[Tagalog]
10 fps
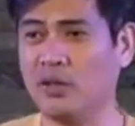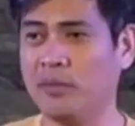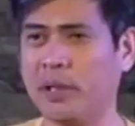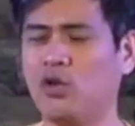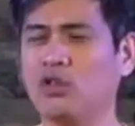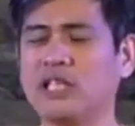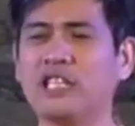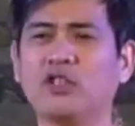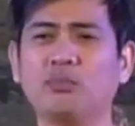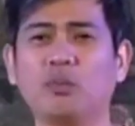Pero kung
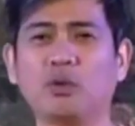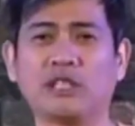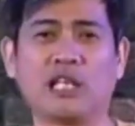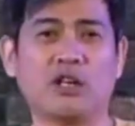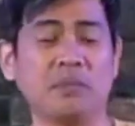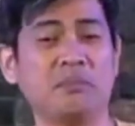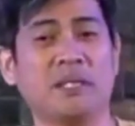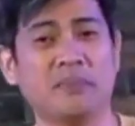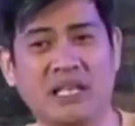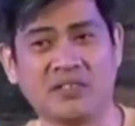tayong pupunta ron, 50
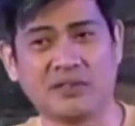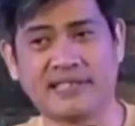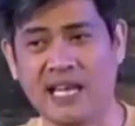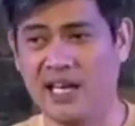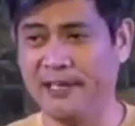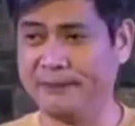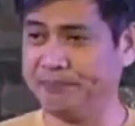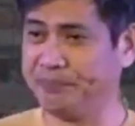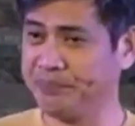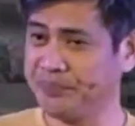pesos lang.
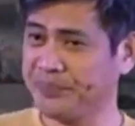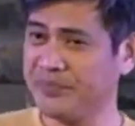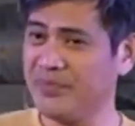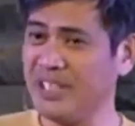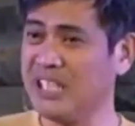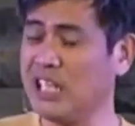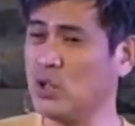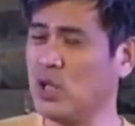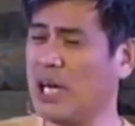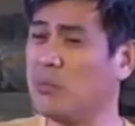Ganong
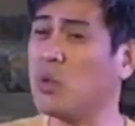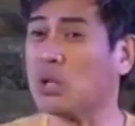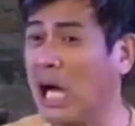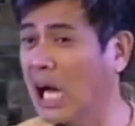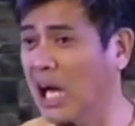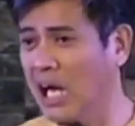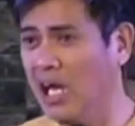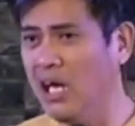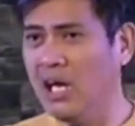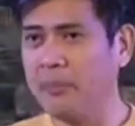kamura
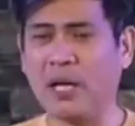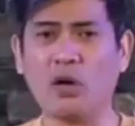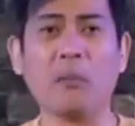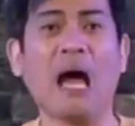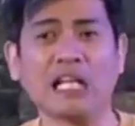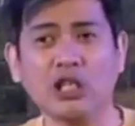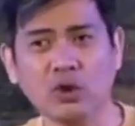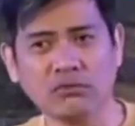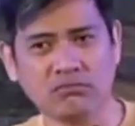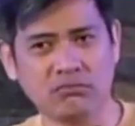pero mahal
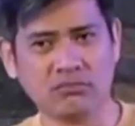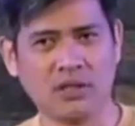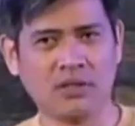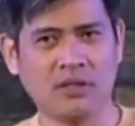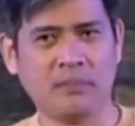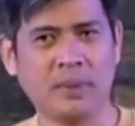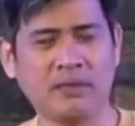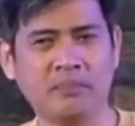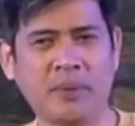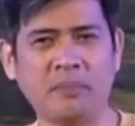yun. Ano, pag,
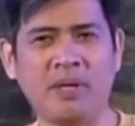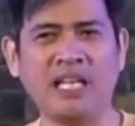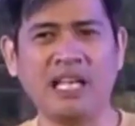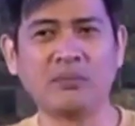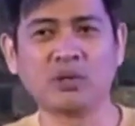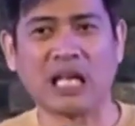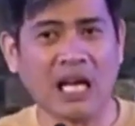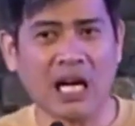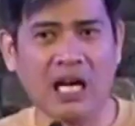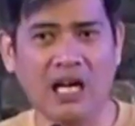pag binili mo
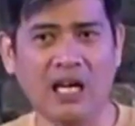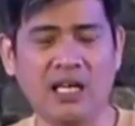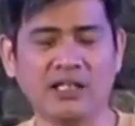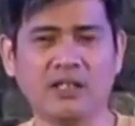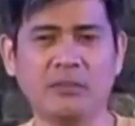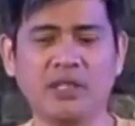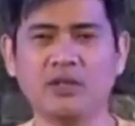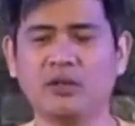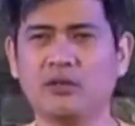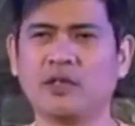talaga, ano,
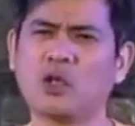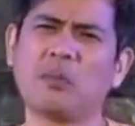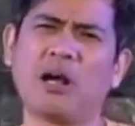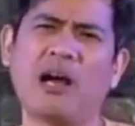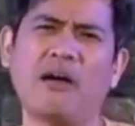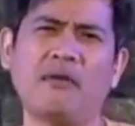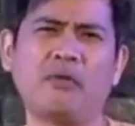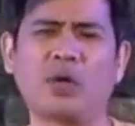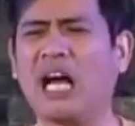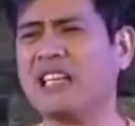medyo siguro mga
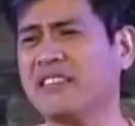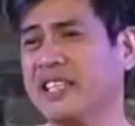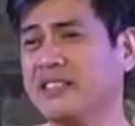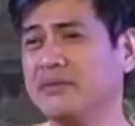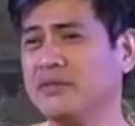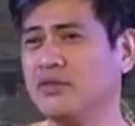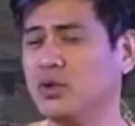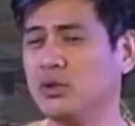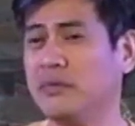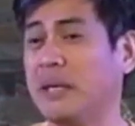400
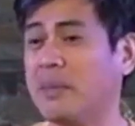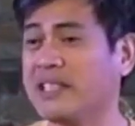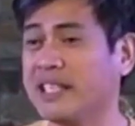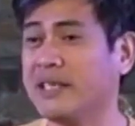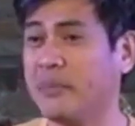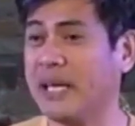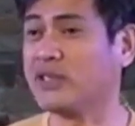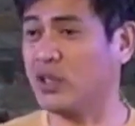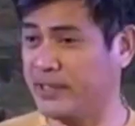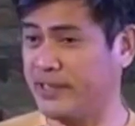to 500
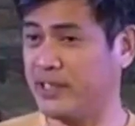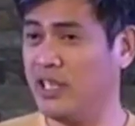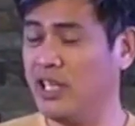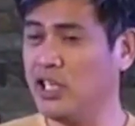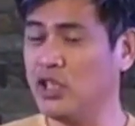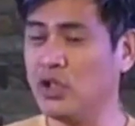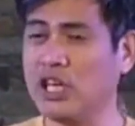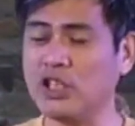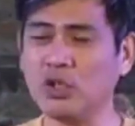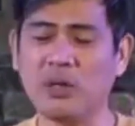pesos yung
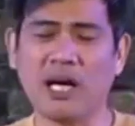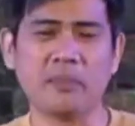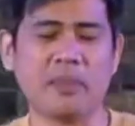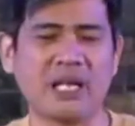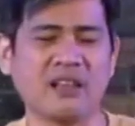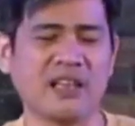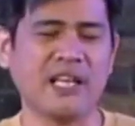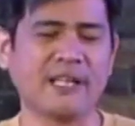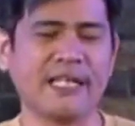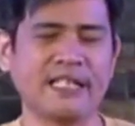ganong mga
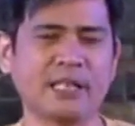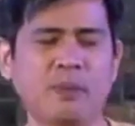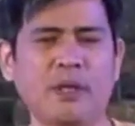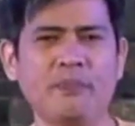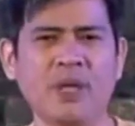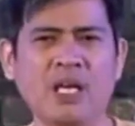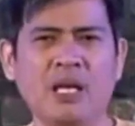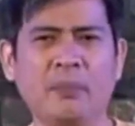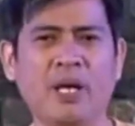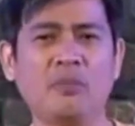printing. Ano po.
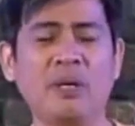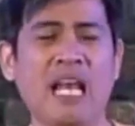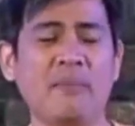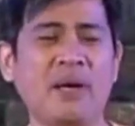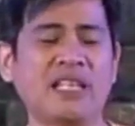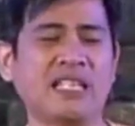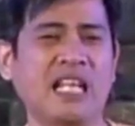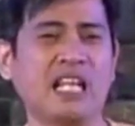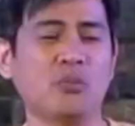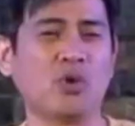Pero binebenta
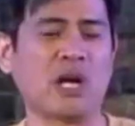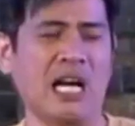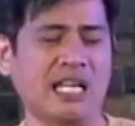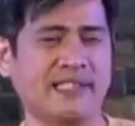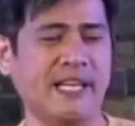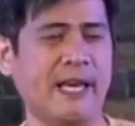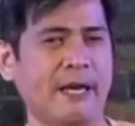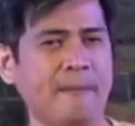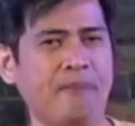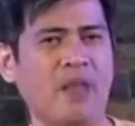nilang mura kasi
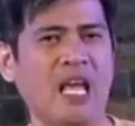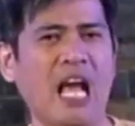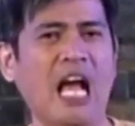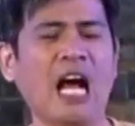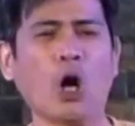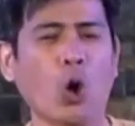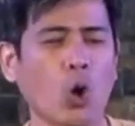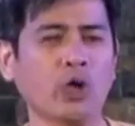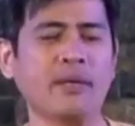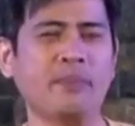ang
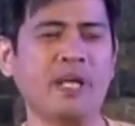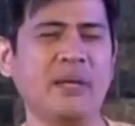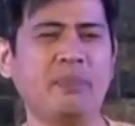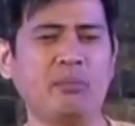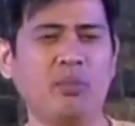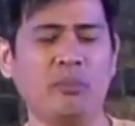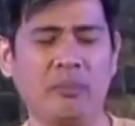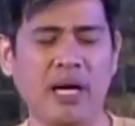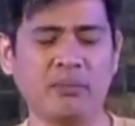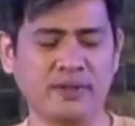goal ng Philippine
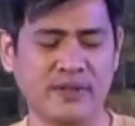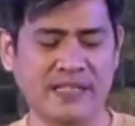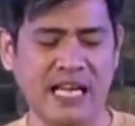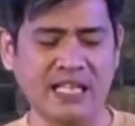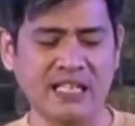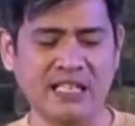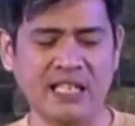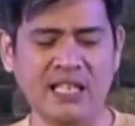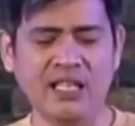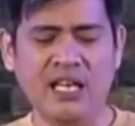Bible
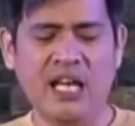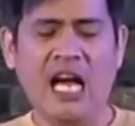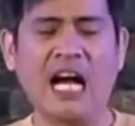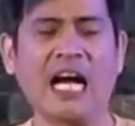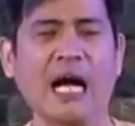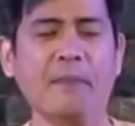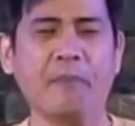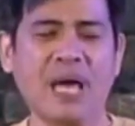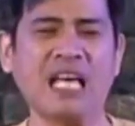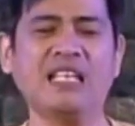Society, ang
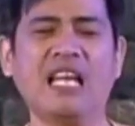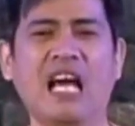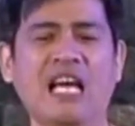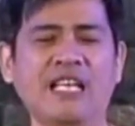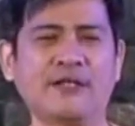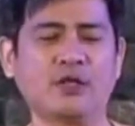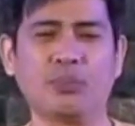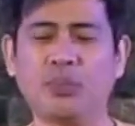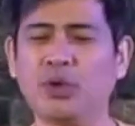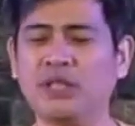campaign nila is to
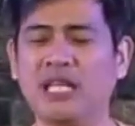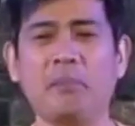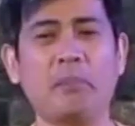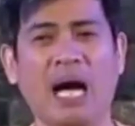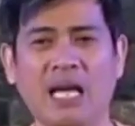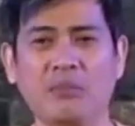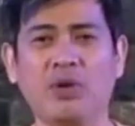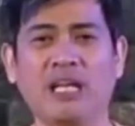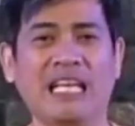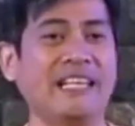put a
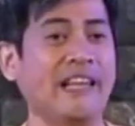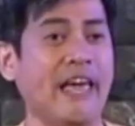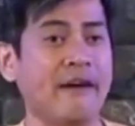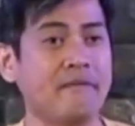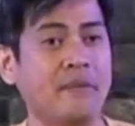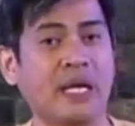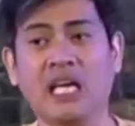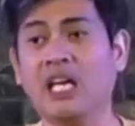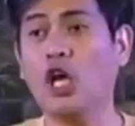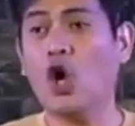Bible in
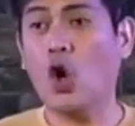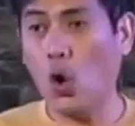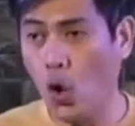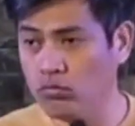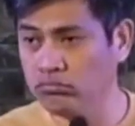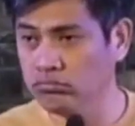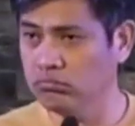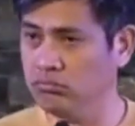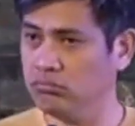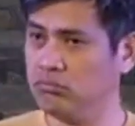every home.
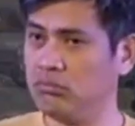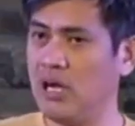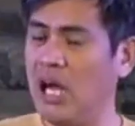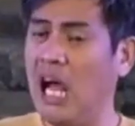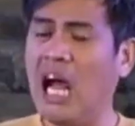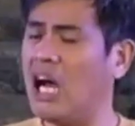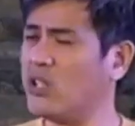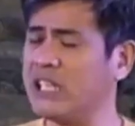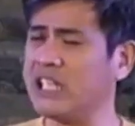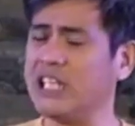Ako
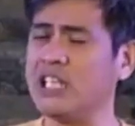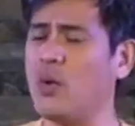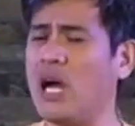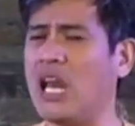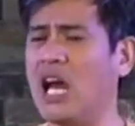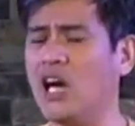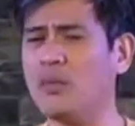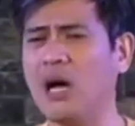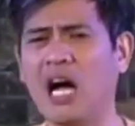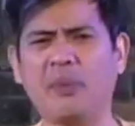naniniwala ako
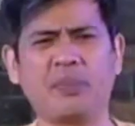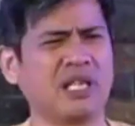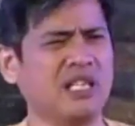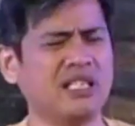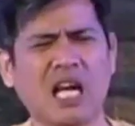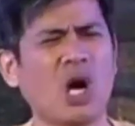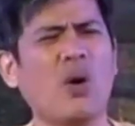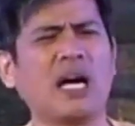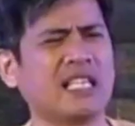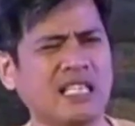mga kapatid, nagawa
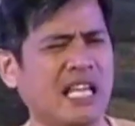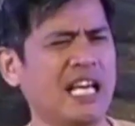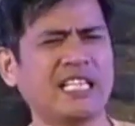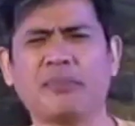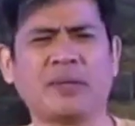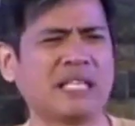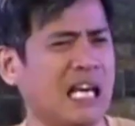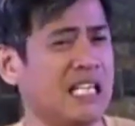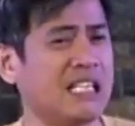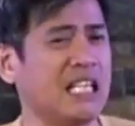na nila yan at
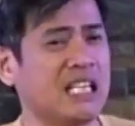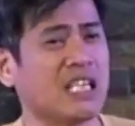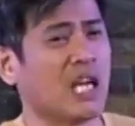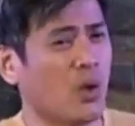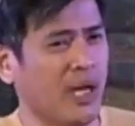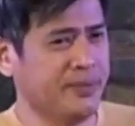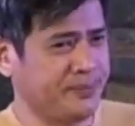matagal na nilang nagawa.